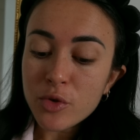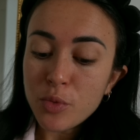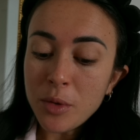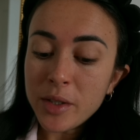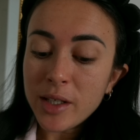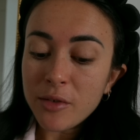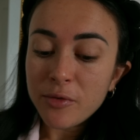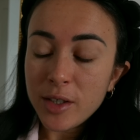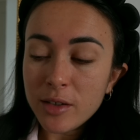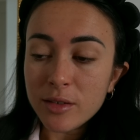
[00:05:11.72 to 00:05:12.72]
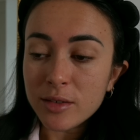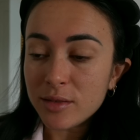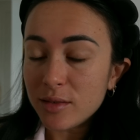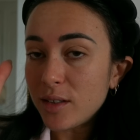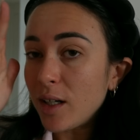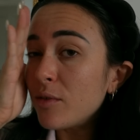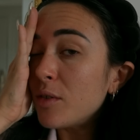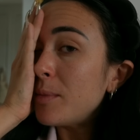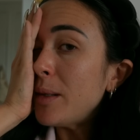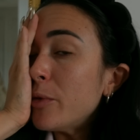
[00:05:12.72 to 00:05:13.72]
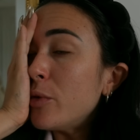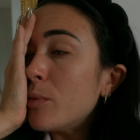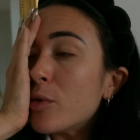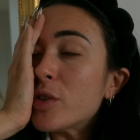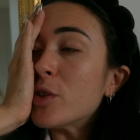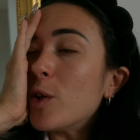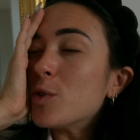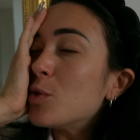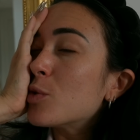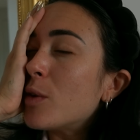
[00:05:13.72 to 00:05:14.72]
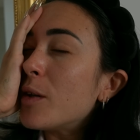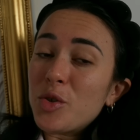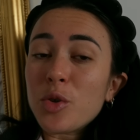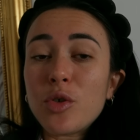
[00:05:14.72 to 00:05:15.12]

je bois mes cafés euh, avant même de manger quoi que ce soit. Je